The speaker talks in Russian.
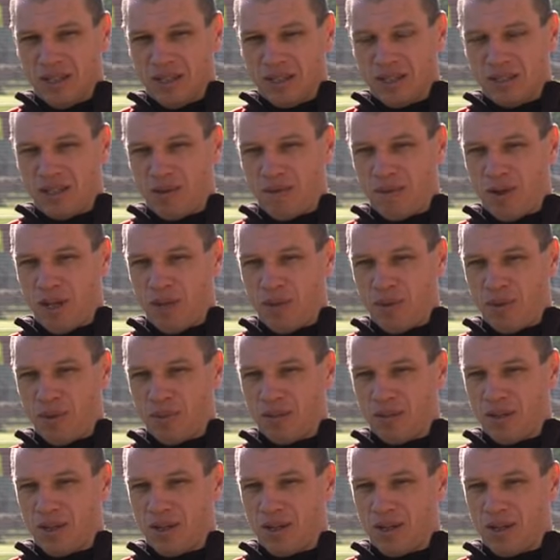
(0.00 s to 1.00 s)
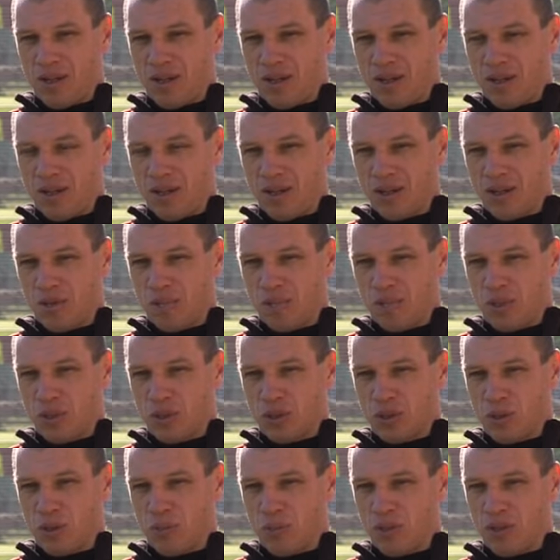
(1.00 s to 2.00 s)
со временем, да,
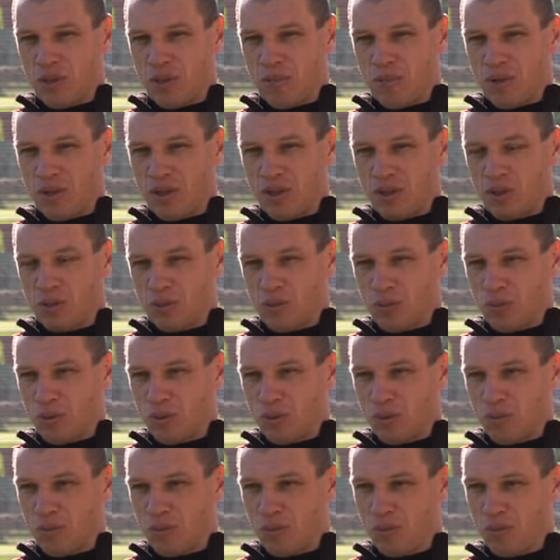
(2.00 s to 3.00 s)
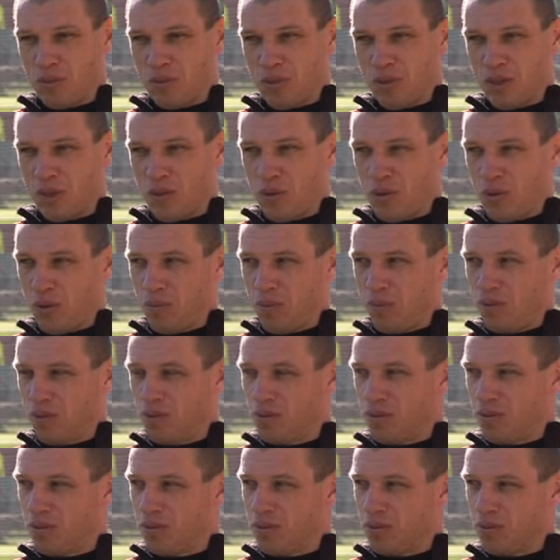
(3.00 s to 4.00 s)
пришло понимание, что хочется быть вратарем,
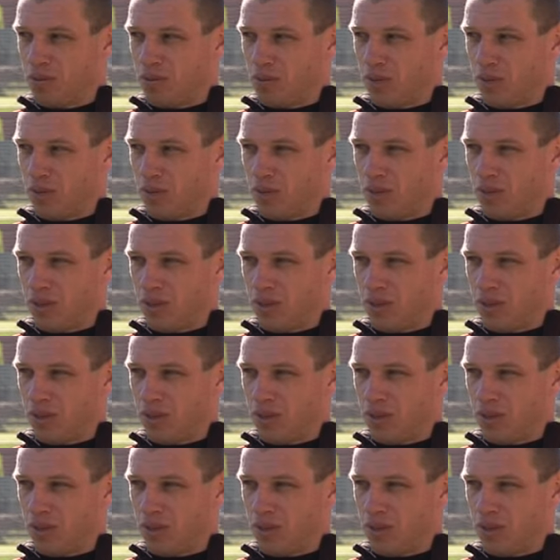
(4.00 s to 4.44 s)
вот.